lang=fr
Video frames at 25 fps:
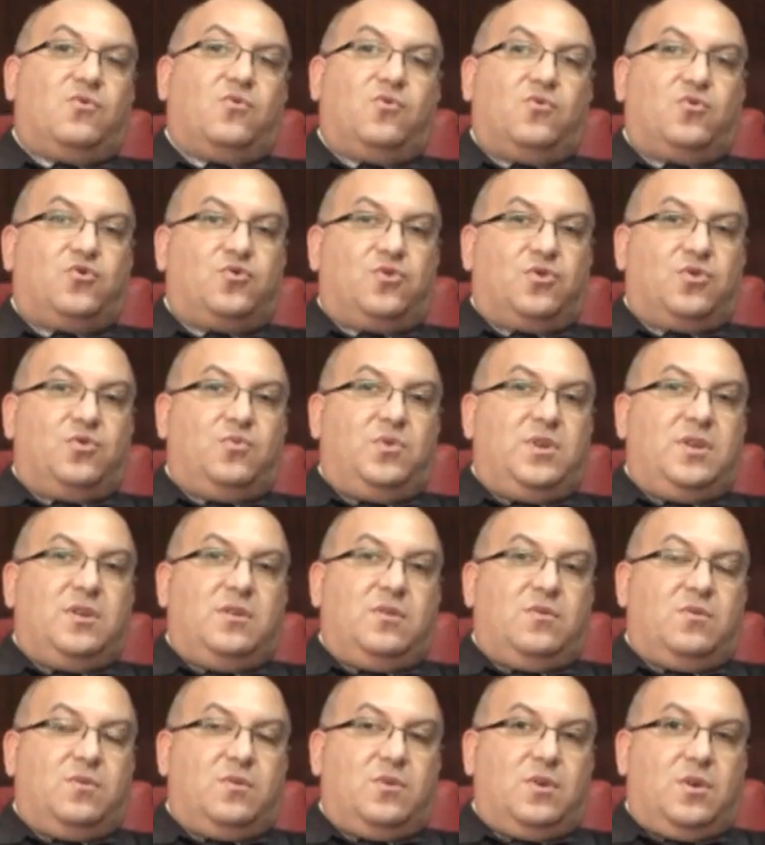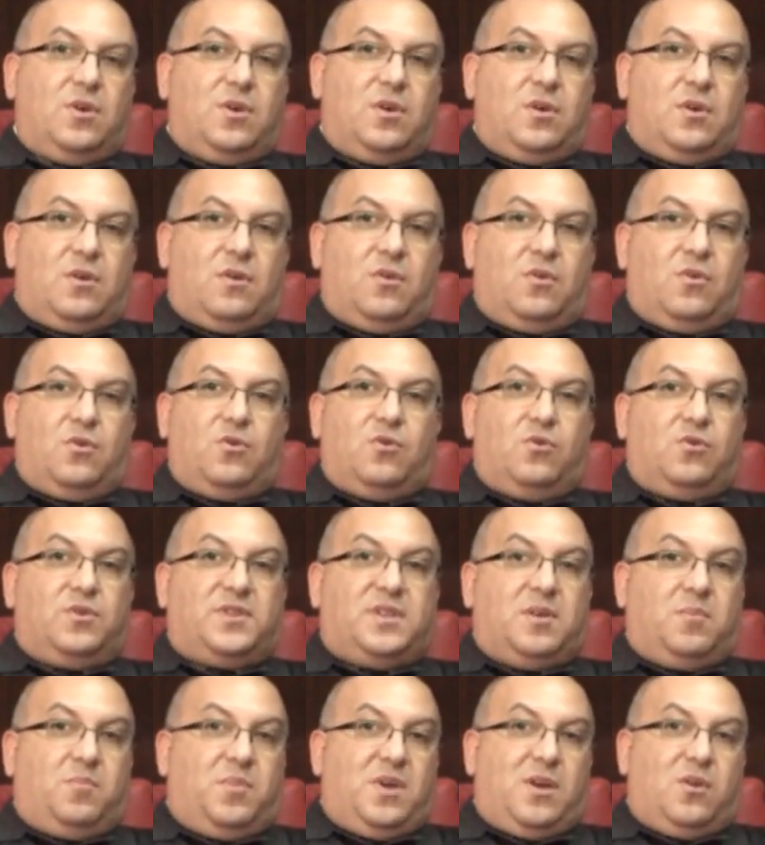Aujourd'hui,
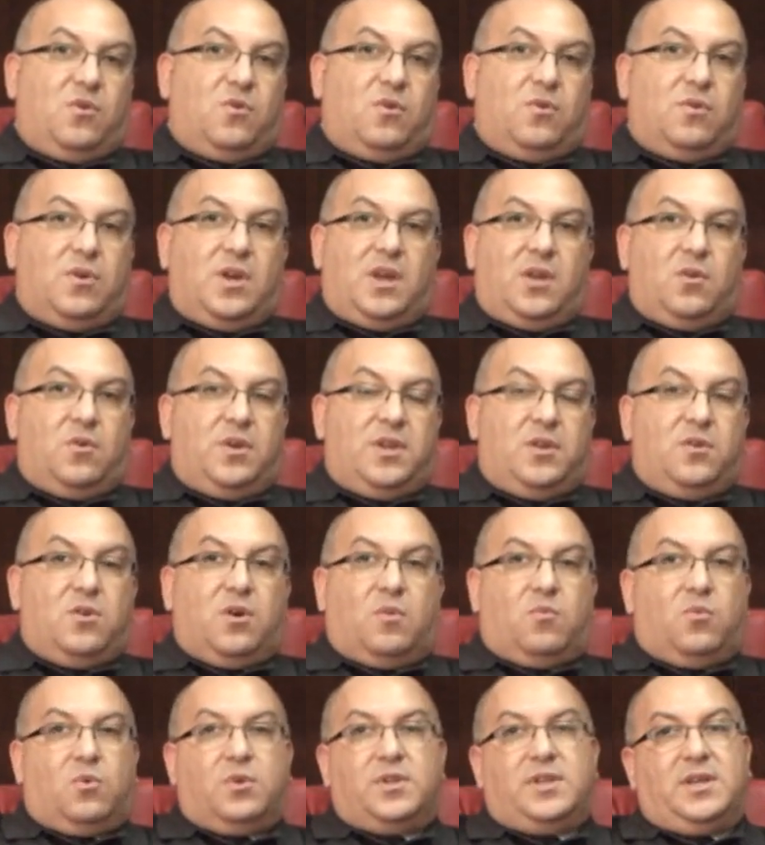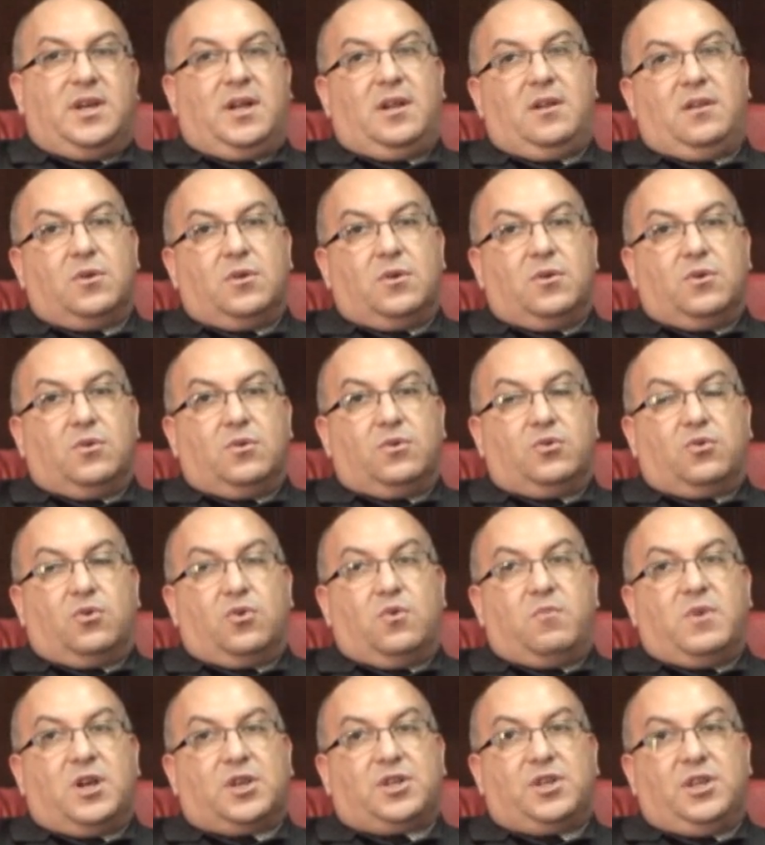l'OCP est, le leader mondial sur
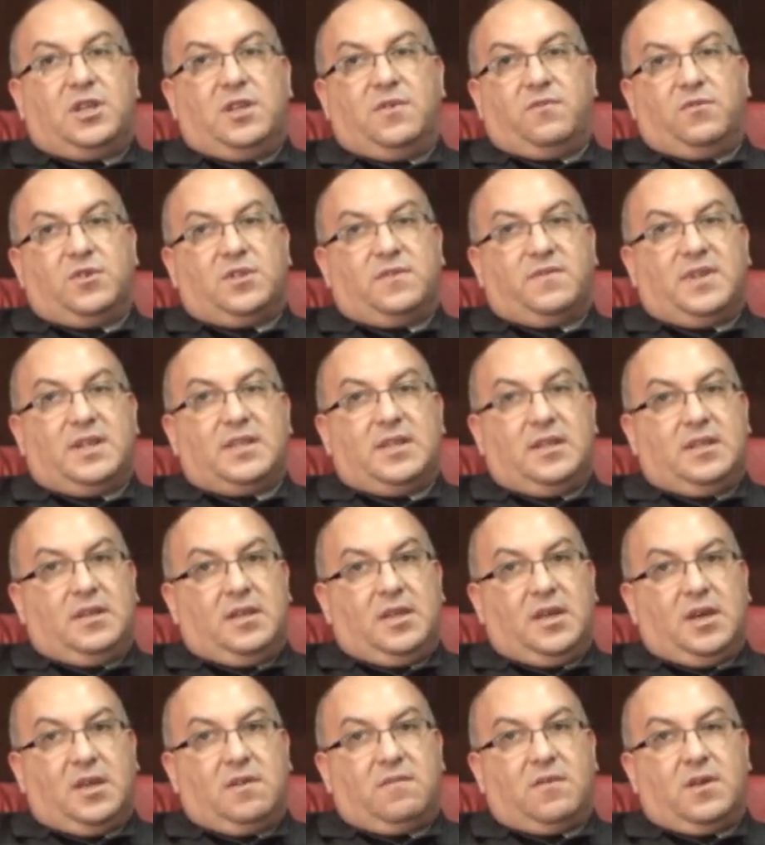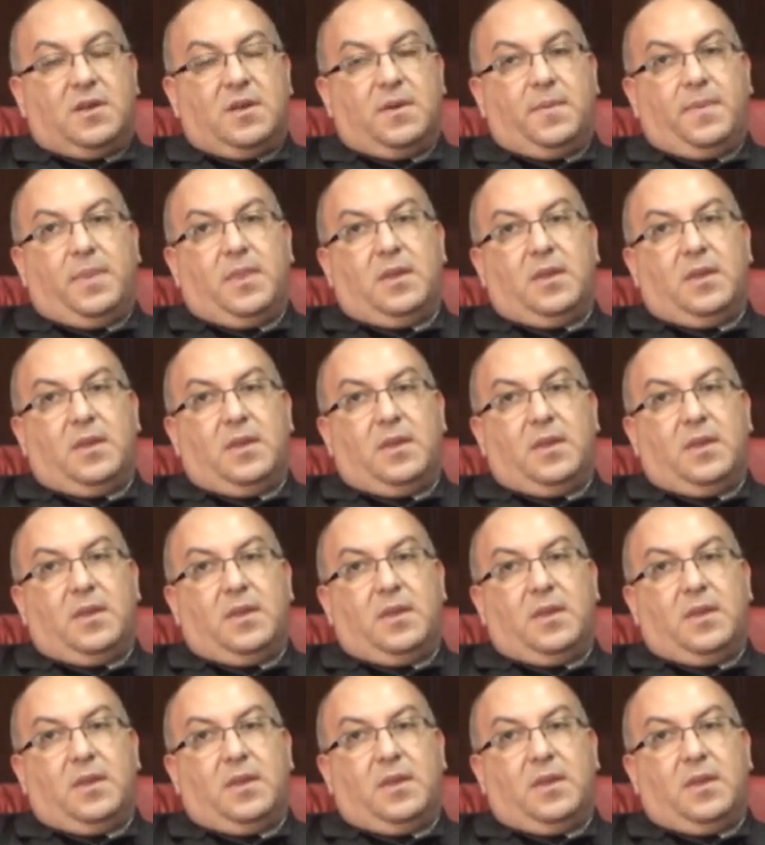le marché des phosphates et des dérivés.